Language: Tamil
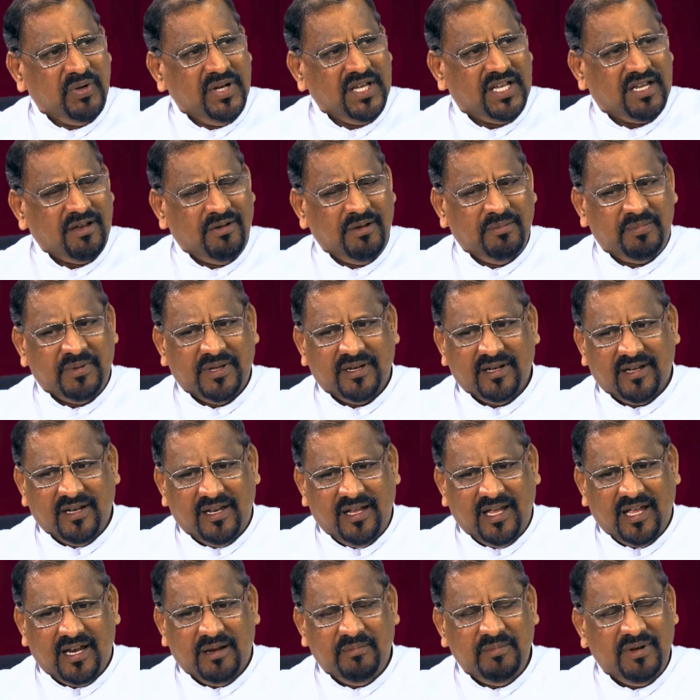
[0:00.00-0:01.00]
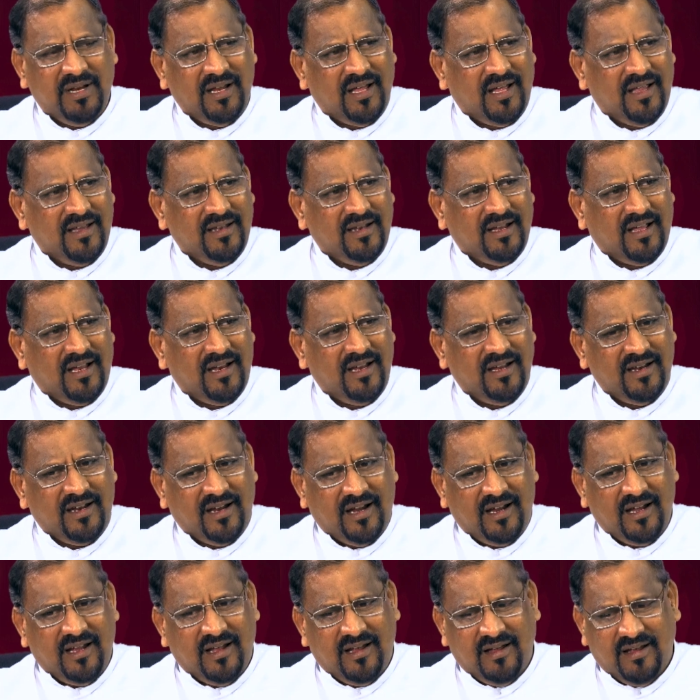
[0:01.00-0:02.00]
புளிக்க வைப்பதற்கு நேரம் இல்லாததுனால
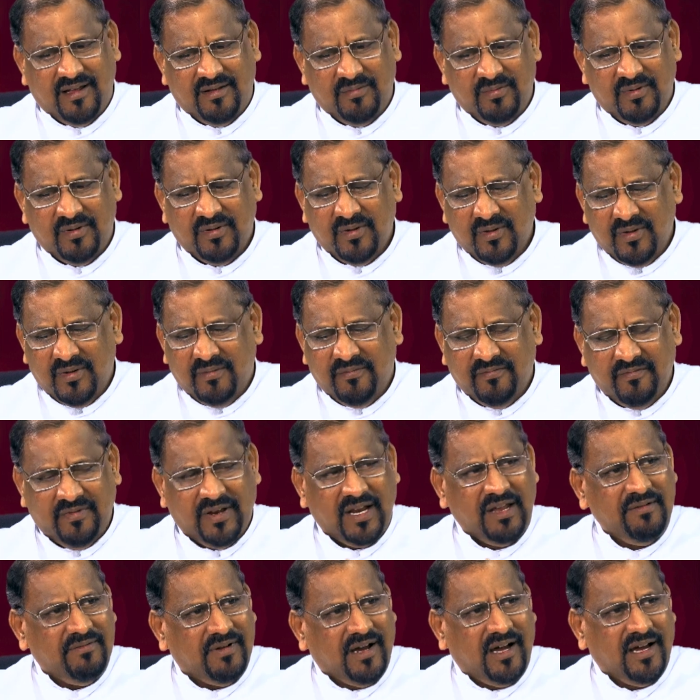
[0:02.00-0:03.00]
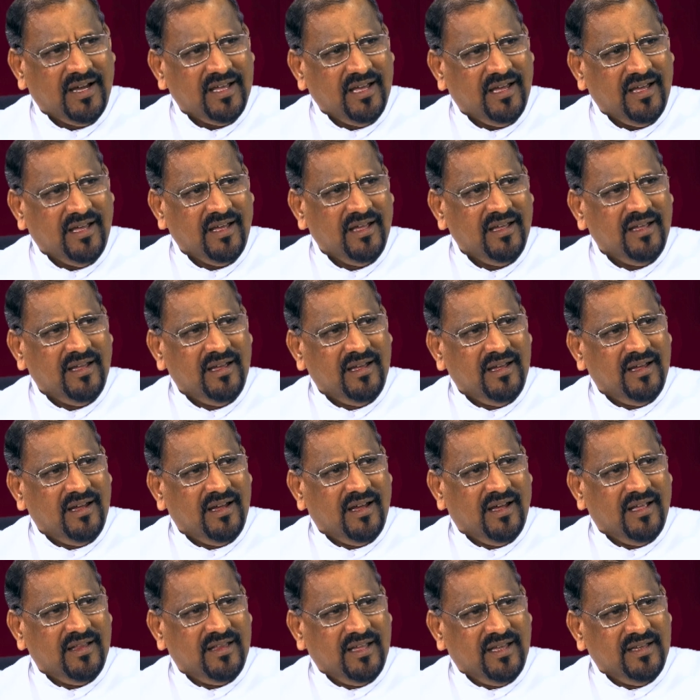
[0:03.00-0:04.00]
நான் விரைவாக
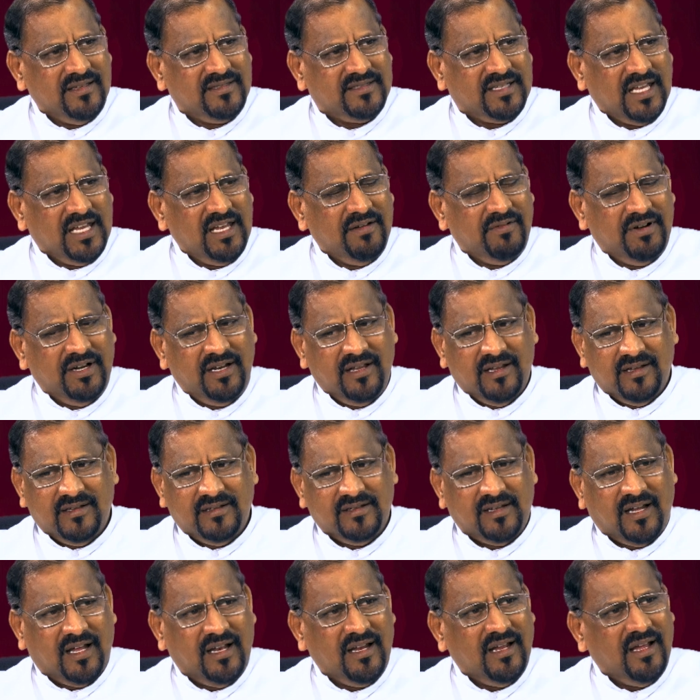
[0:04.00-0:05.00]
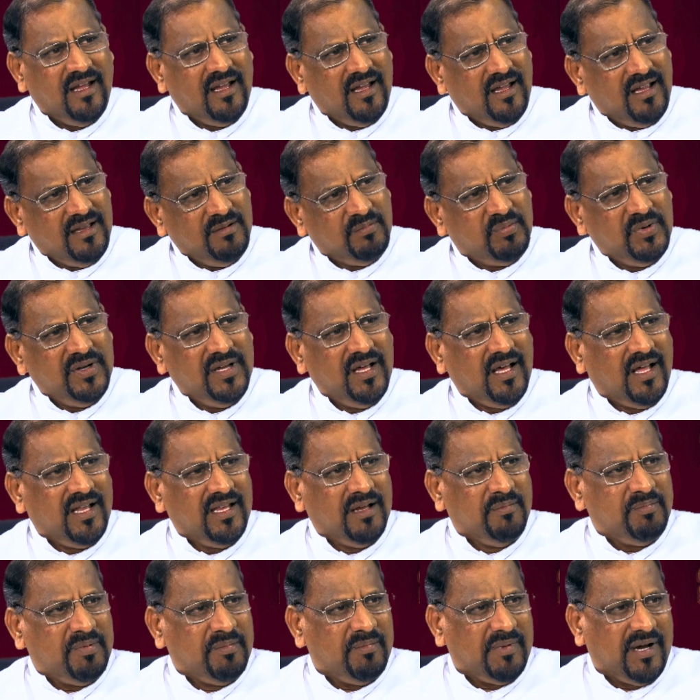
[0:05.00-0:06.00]
அதை செய்ய வேண்டியதுனால அது
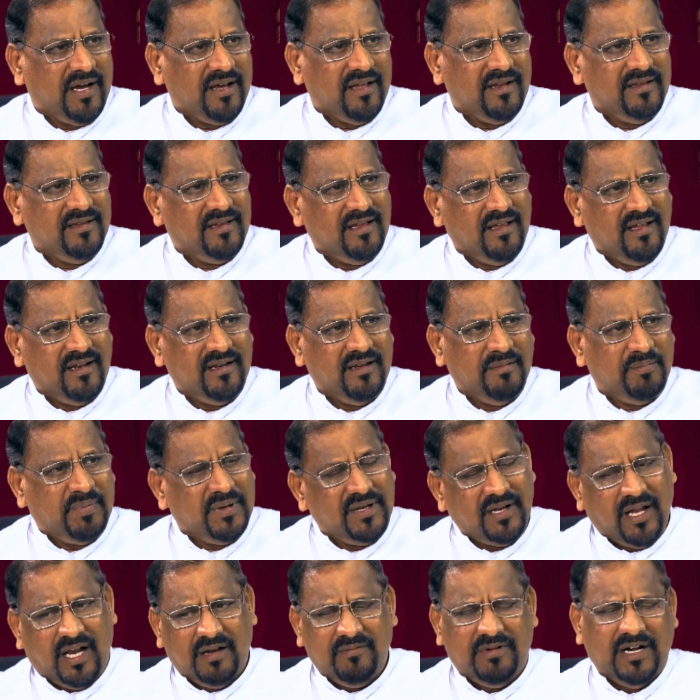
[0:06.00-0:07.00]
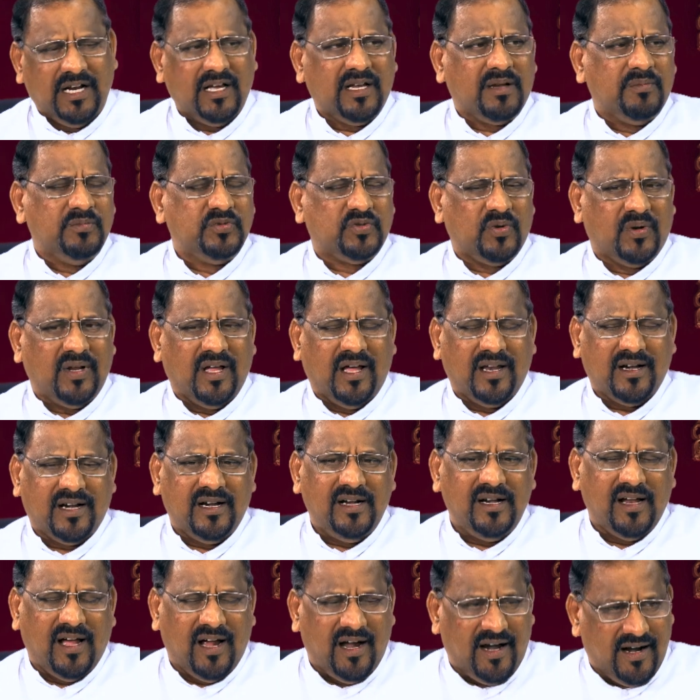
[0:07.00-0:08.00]
புளியாத அப்பமாக இருந்தது என்று பின்னால் விளக்கம்
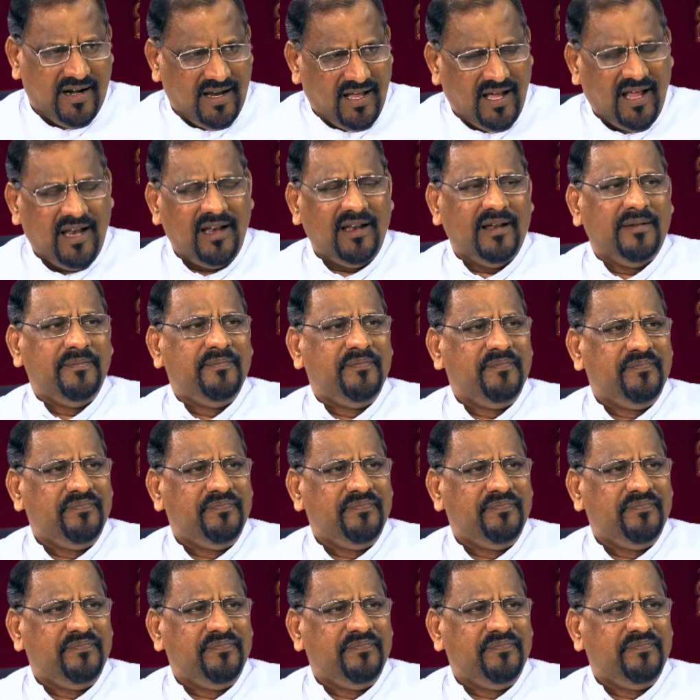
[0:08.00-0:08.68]
சொன்னார்கள் ஆனால்